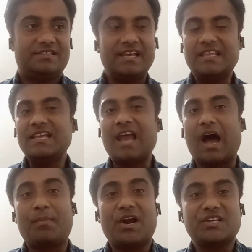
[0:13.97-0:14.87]
যেদিন
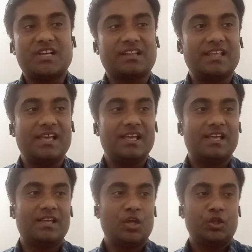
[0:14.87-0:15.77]
আমার সাথে
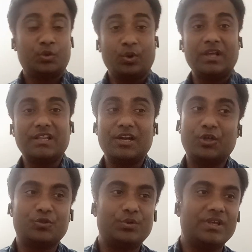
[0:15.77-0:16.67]
তোরে দিল
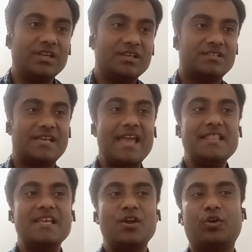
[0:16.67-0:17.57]
জুড়ি
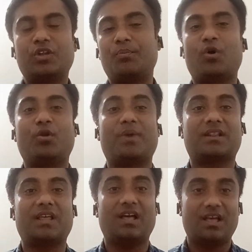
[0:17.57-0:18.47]
সেই দিন হতে মোর
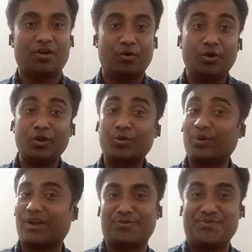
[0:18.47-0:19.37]
মাথা হলো
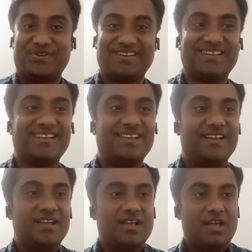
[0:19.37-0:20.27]
খোরাখুরি
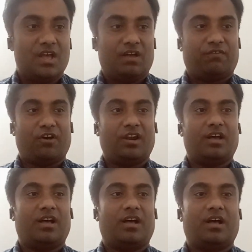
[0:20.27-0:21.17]
ফল
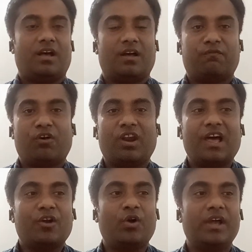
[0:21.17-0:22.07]

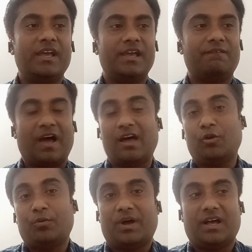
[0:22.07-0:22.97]
ফলা কহে
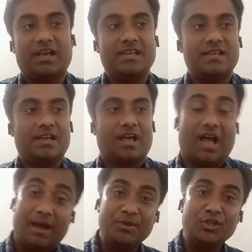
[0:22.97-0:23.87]
ভালো ভাই
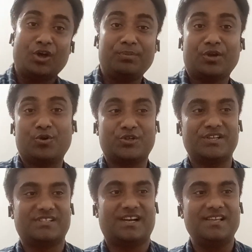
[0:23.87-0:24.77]
আমি তবে
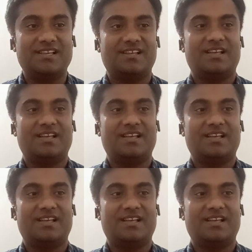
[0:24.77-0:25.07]
খসে যাই